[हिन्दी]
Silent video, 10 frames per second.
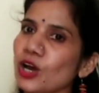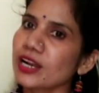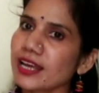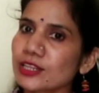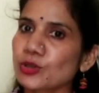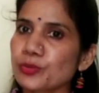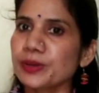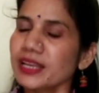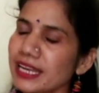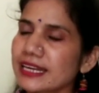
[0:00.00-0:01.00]
और रात को
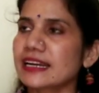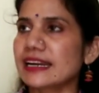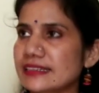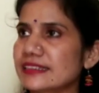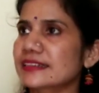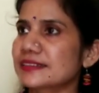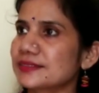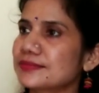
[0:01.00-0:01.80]
भी लेट नाइट तक